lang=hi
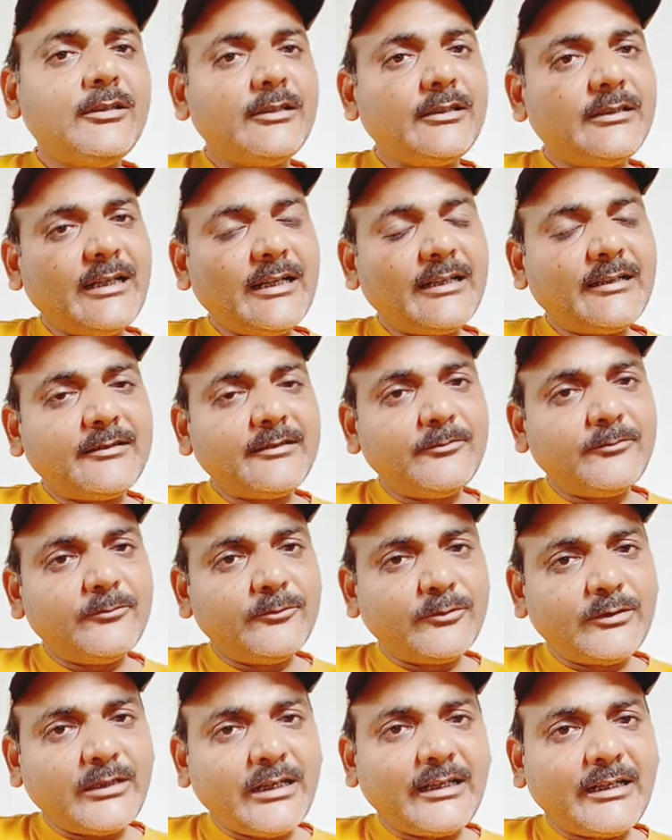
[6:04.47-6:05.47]
या
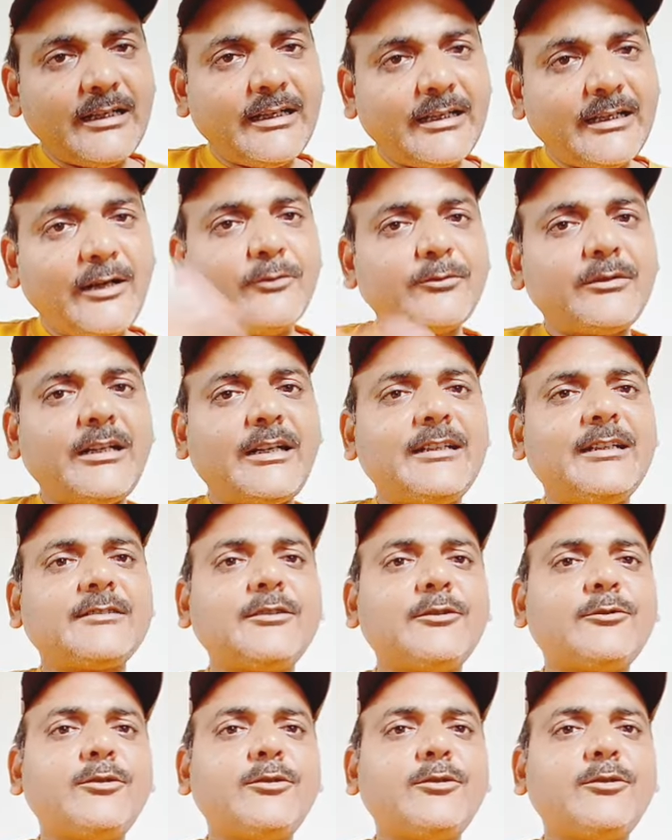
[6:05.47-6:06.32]
उनका अकाउंट अलग से